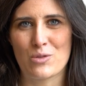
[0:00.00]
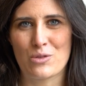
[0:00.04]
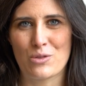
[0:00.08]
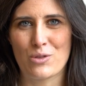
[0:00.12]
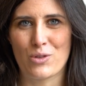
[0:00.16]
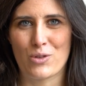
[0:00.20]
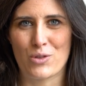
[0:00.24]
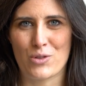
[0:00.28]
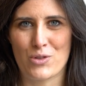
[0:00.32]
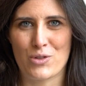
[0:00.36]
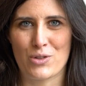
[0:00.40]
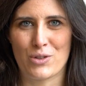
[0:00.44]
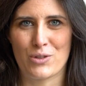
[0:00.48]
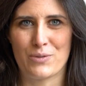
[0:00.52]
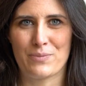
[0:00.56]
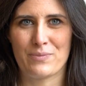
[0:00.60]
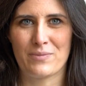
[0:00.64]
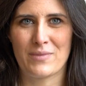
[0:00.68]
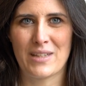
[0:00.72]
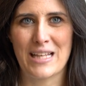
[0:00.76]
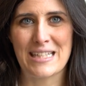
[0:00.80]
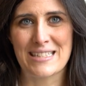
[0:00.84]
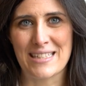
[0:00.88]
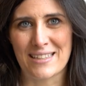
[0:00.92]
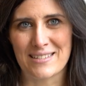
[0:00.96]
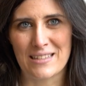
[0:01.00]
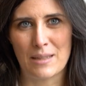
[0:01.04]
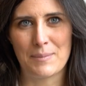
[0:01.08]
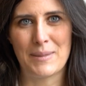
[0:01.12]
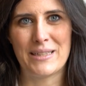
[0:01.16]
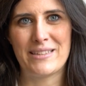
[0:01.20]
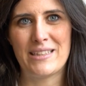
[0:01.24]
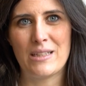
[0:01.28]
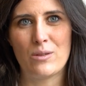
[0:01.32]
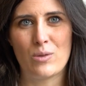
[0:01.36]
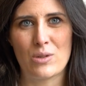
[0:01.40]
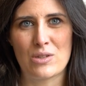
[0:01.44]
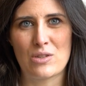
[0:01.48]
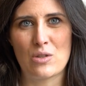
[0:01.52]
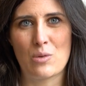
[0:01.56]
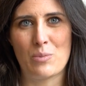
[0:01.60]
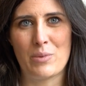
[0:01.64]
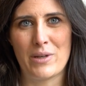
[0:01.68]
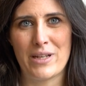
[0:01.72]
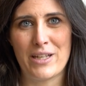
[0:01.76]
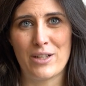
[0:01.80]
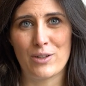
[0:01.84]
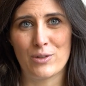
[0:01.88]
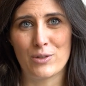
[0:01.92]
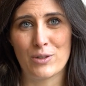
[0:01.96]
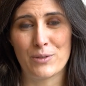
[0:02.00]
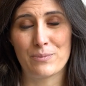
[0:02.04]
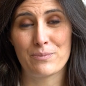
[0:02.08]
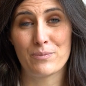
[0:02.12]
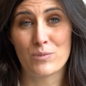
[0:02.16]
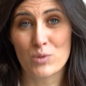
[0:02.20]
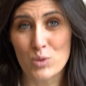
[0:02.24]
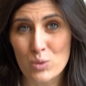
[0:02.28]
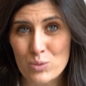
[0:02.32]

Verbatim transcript: scorso, esattamente in questo periodo,